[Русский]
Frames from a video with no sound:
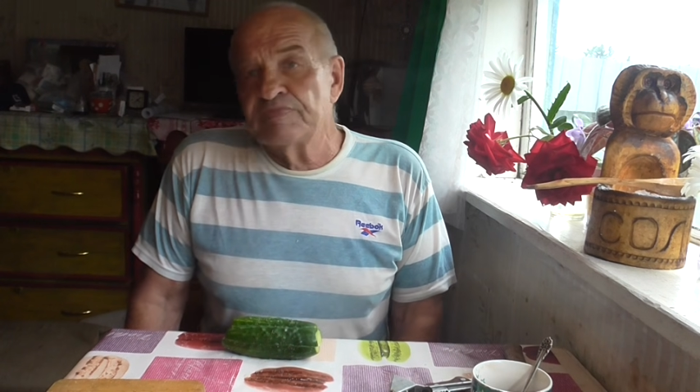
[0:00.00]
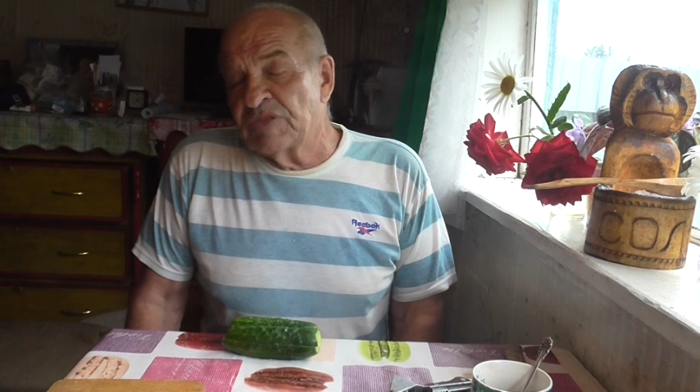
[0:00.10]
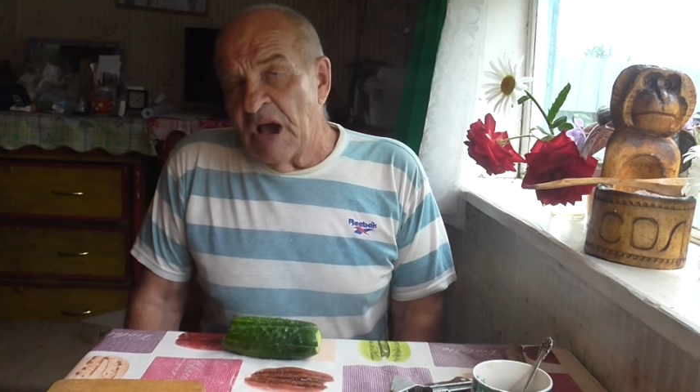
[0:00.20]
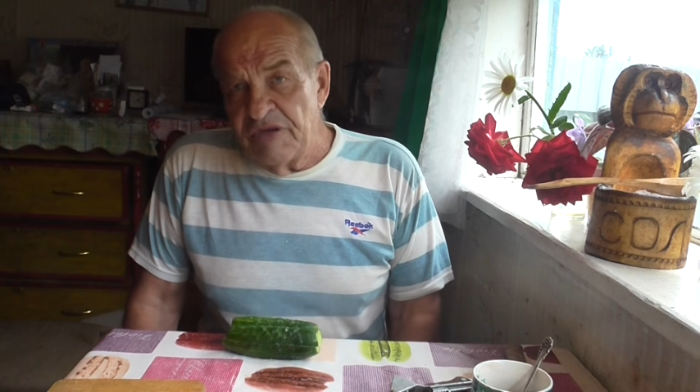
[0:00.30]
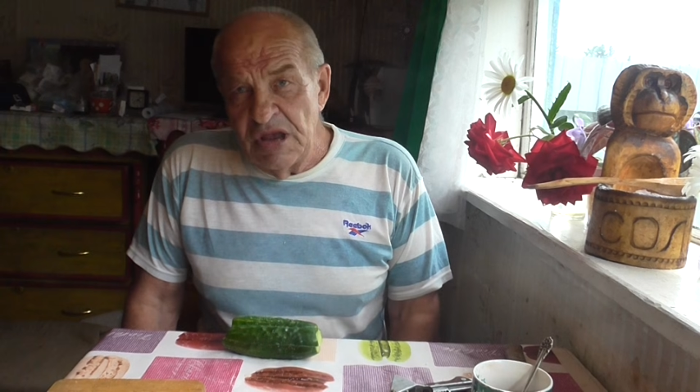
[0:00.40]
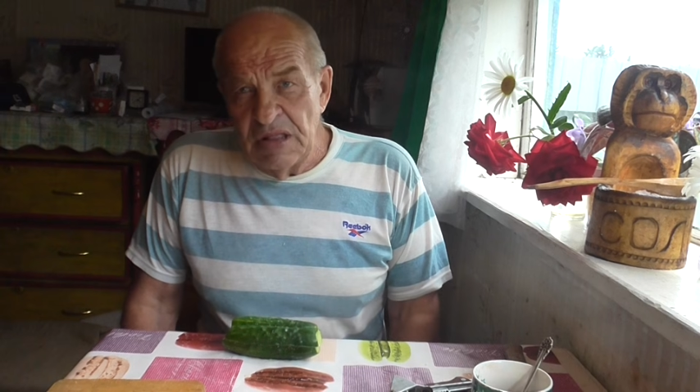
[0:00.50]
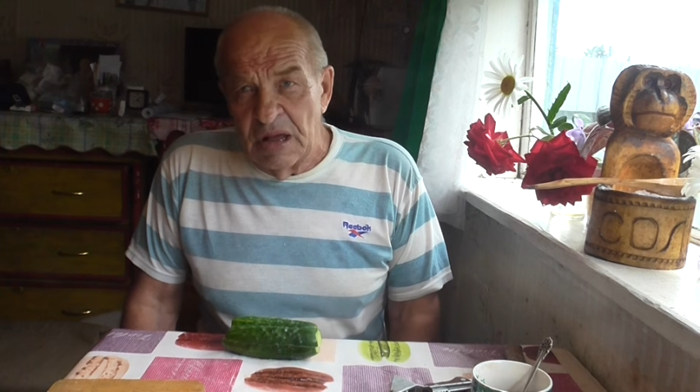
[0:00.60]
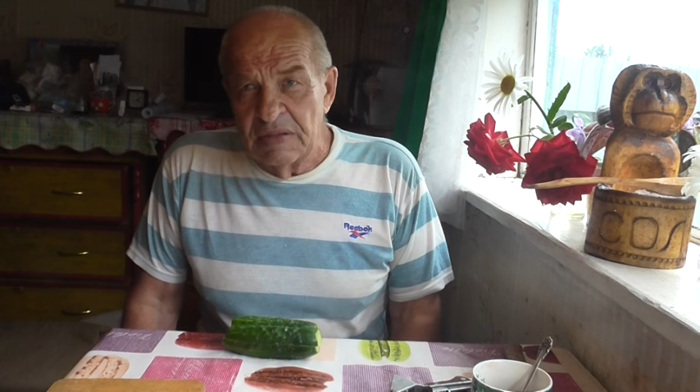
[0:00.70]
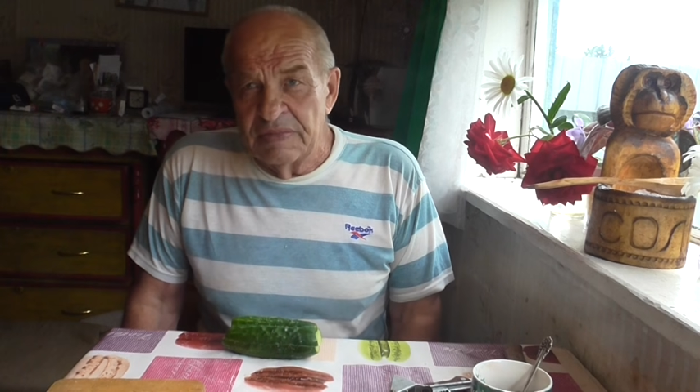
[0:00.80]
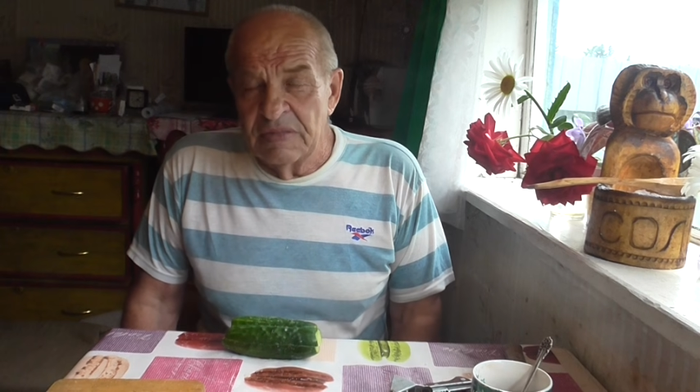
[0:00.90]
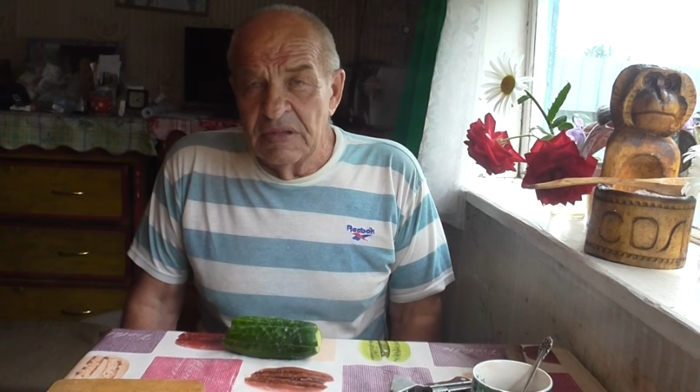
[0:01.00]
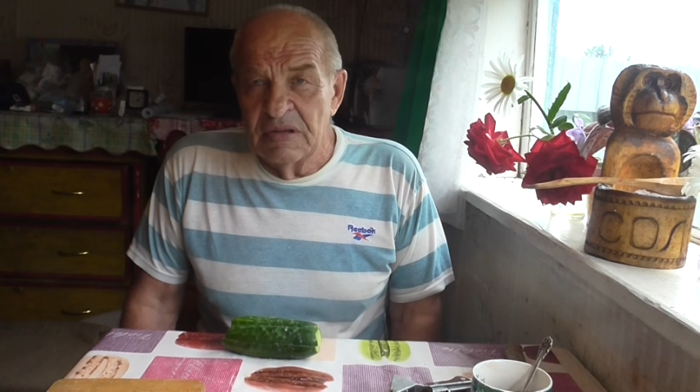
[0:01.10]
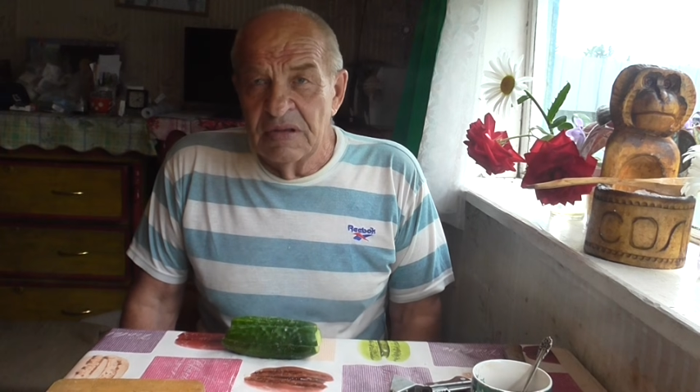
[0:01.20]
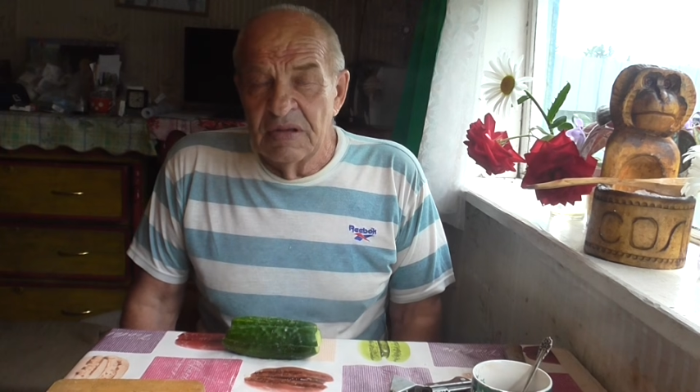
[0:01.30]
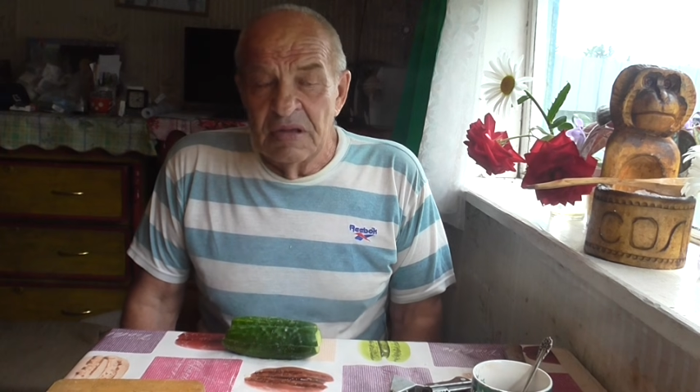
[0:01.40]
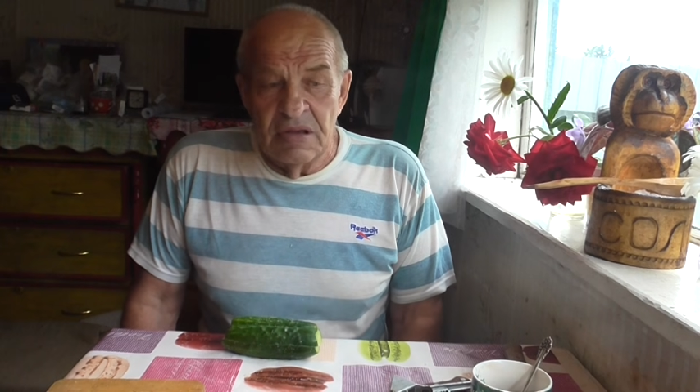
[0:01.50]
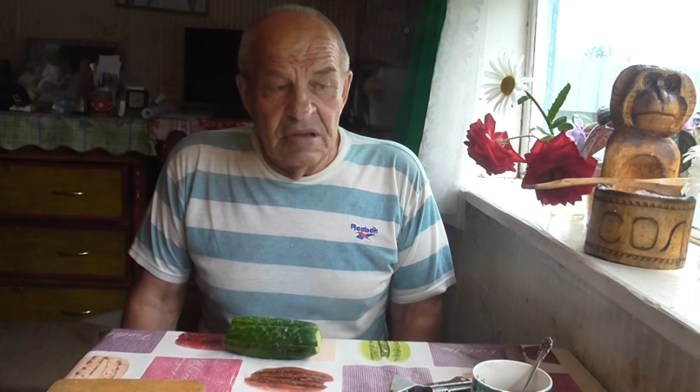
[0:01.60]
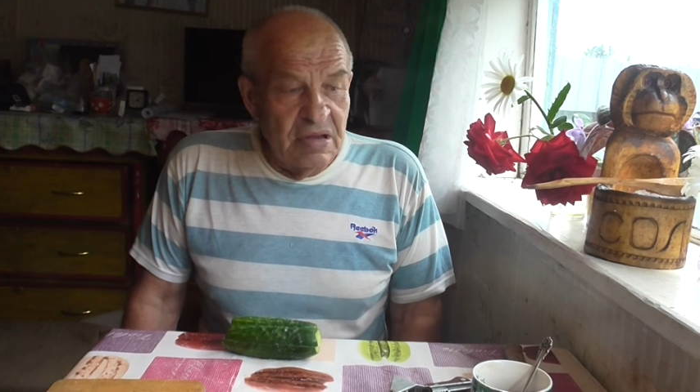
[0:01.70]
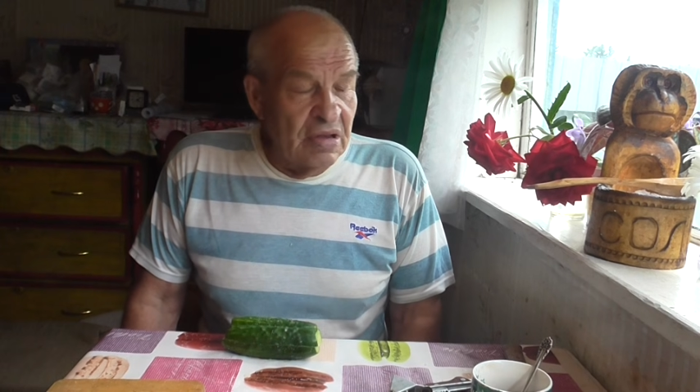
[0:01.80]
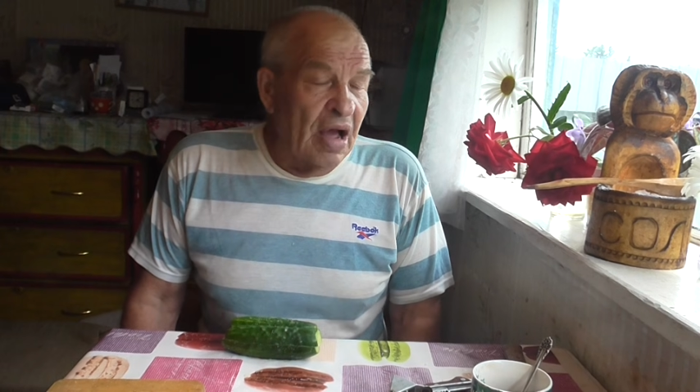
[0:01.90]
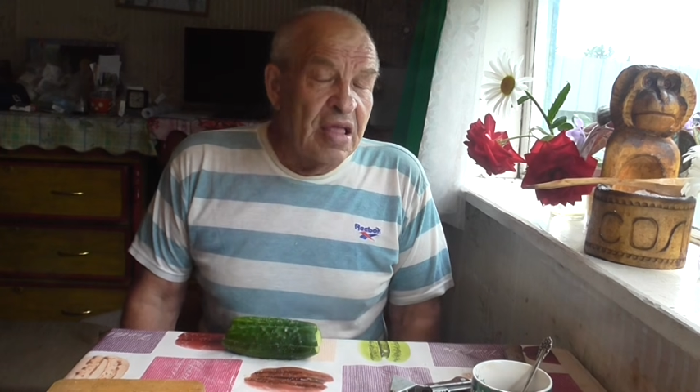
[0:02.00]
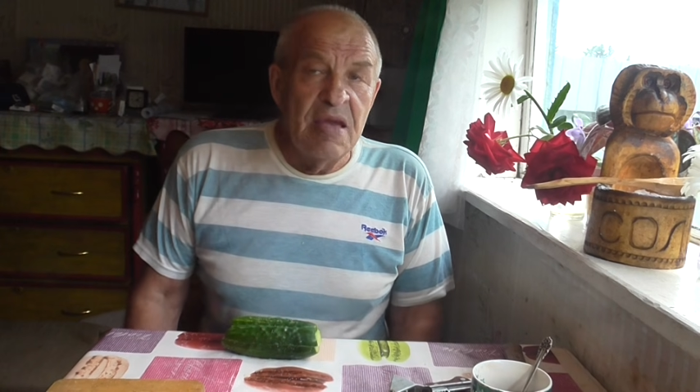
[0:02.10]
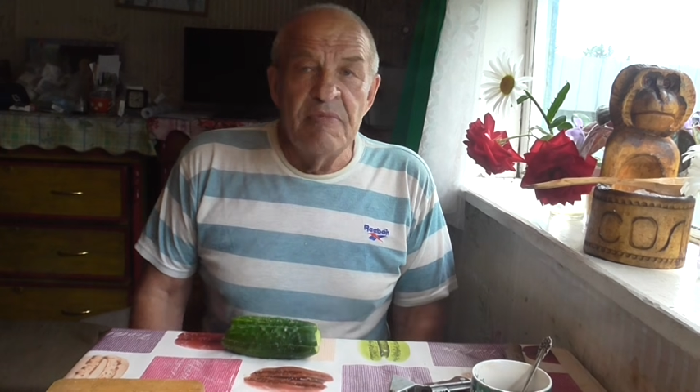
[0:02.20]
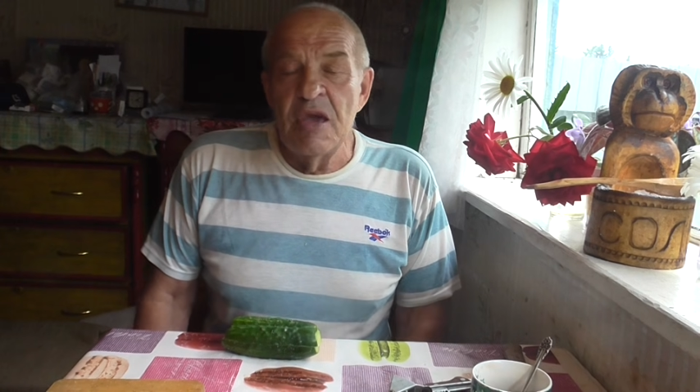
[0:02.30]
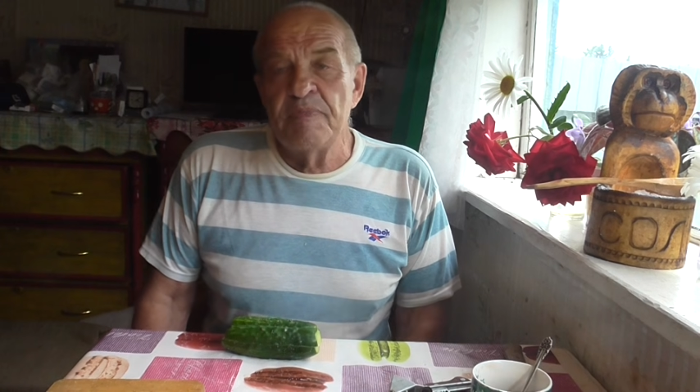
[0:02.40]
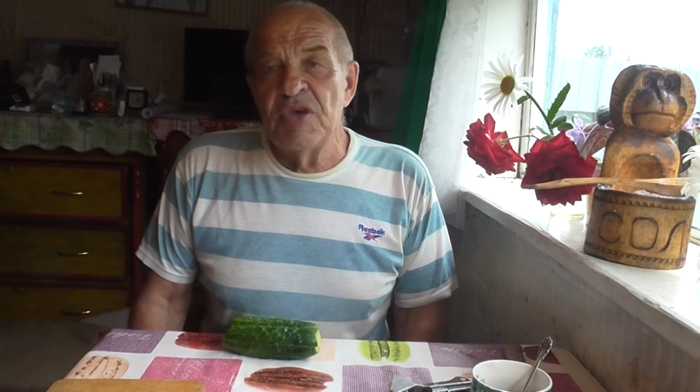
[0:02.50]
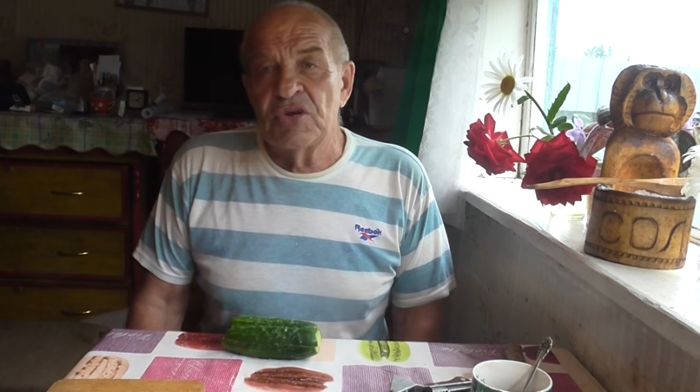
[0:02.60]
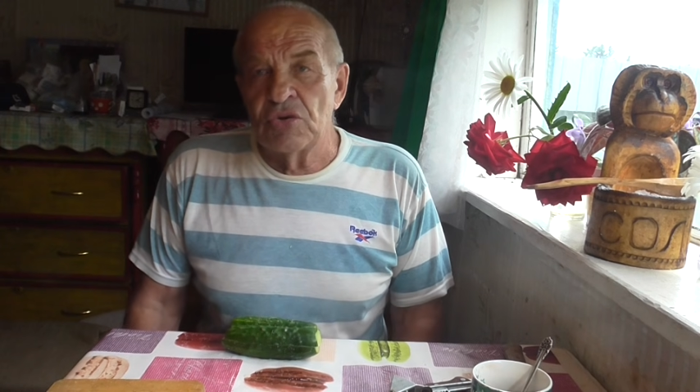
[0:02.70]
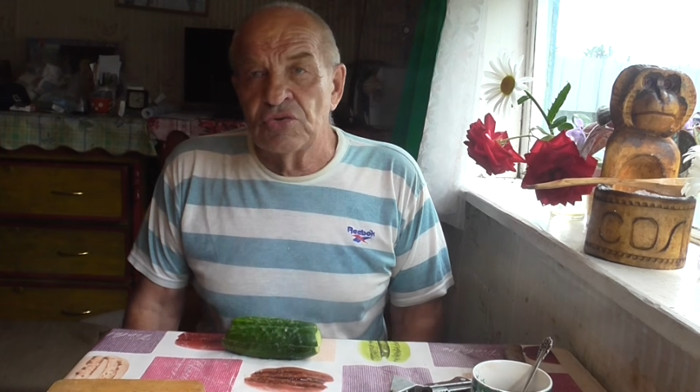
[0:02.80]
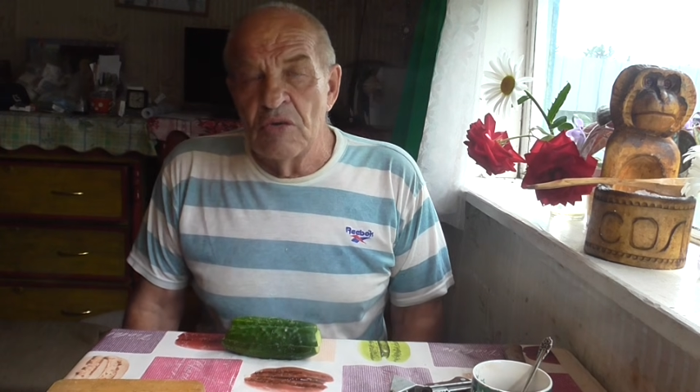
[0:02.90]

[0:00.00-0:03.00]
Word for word: ковида, и они мне пишут,